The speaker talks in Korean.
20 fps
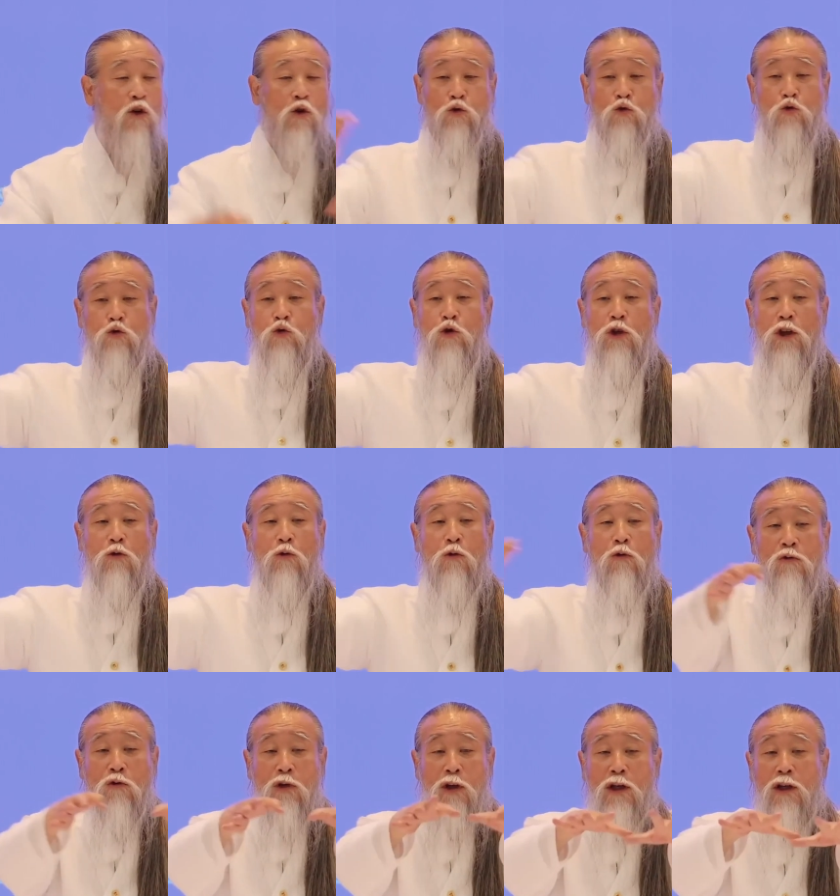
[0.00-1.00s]

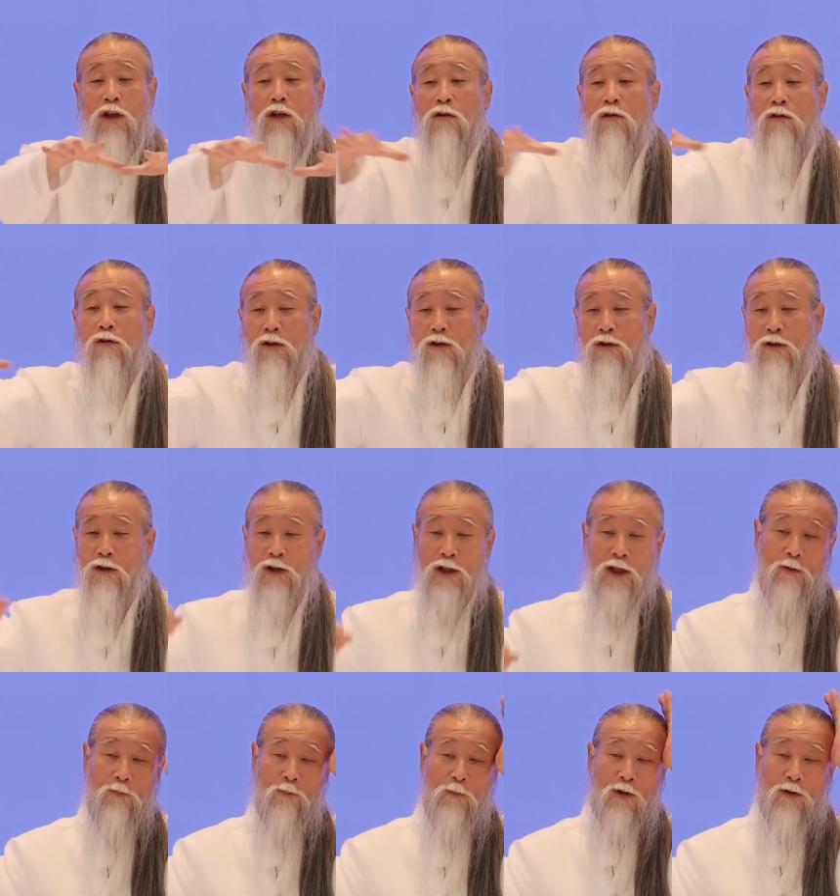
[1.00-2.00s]
줄이고 늘리는 거
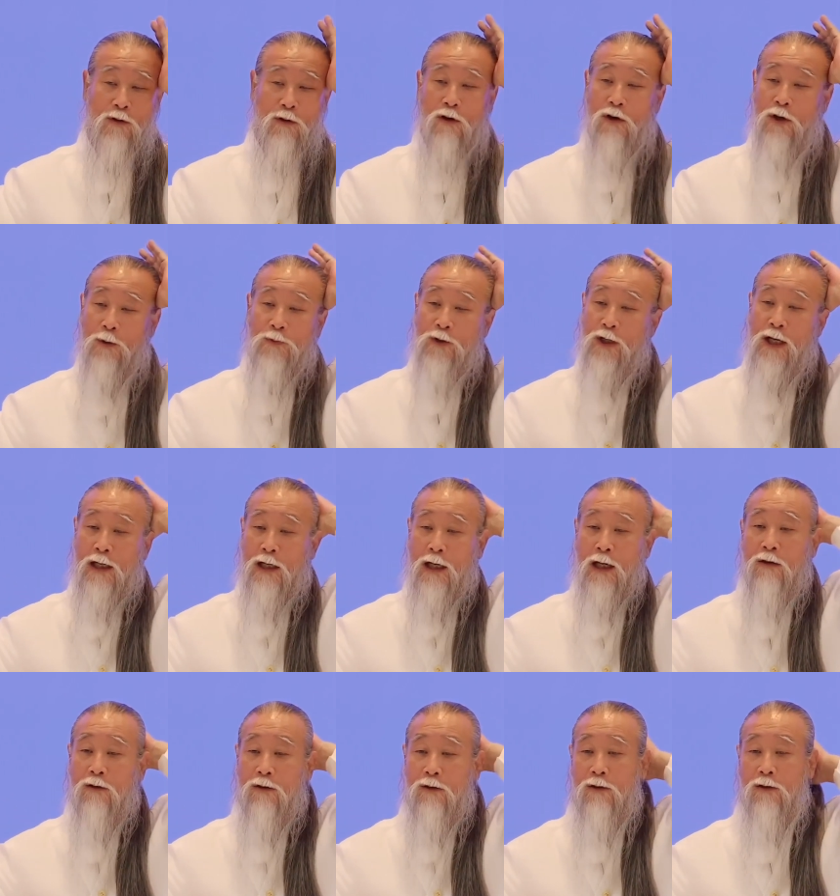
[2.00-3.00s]
그렇게 뭐 어렵지
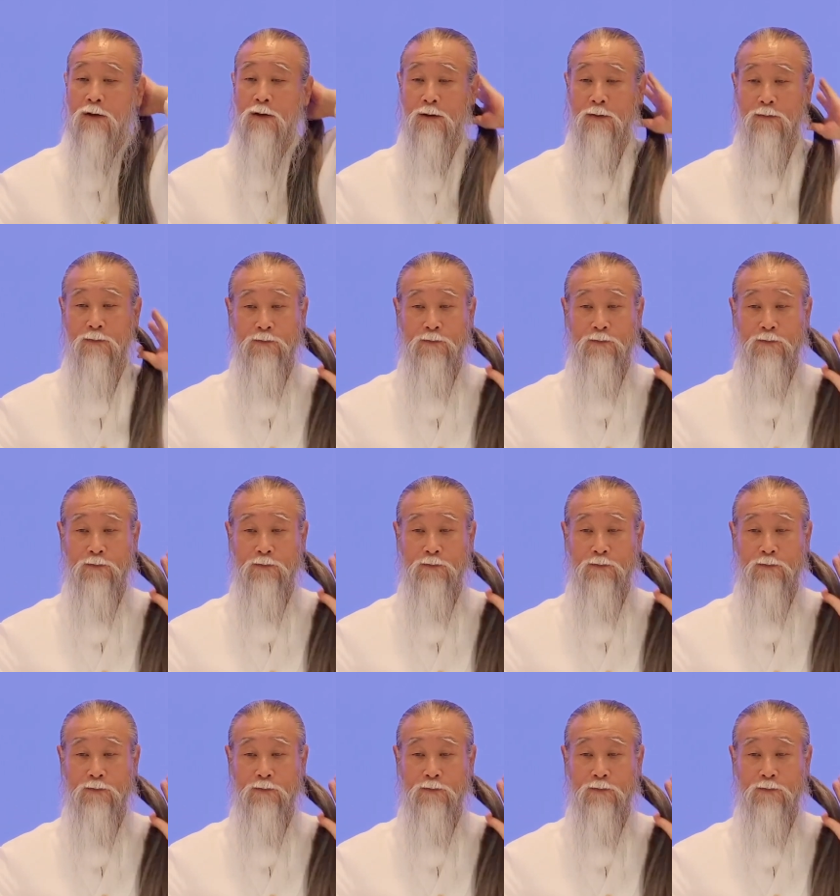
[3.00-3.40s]
않아요.